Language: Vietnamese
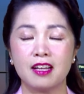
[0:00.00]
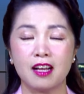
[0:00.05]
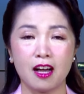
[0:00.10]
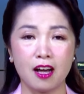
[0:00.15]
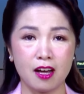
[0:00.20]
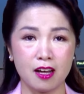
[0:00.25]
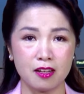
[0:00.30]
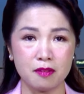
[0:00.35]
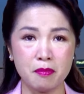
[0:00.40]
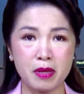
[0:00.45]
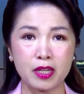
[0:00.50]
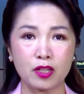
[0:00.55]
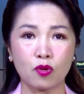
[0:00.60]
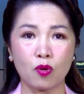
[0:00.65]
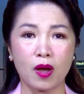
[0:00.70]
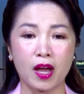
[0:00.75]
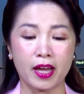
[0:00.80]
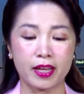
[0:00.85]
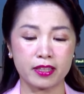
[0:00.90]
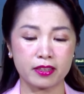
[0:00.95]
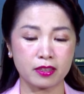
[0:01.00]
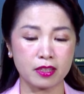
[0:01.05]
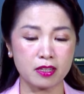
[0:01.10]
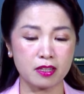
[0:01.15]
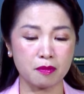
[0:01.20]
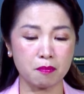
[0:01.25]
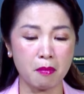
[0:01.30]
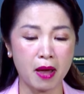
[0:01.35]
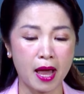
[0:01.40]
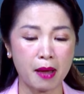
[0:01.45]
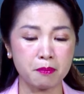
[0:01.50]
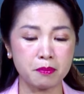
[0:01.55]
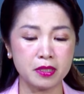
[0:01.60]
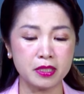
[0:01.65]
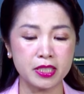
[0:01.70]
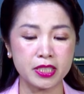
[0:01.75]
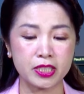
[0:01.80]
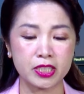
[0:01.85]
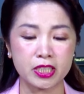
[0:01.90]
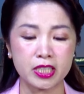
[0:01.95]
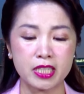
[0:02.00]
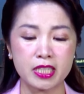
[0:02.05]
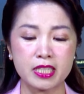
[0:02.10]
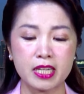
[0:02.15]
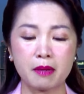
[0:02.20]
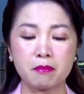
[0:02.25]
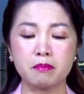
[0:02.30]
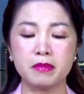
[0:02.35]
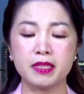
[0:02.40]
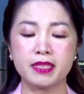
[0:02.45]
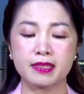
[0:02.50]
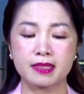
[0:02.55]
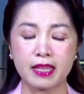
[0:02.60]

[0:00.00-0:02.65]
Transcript: ở bên ngoài từ 30 cho đến 50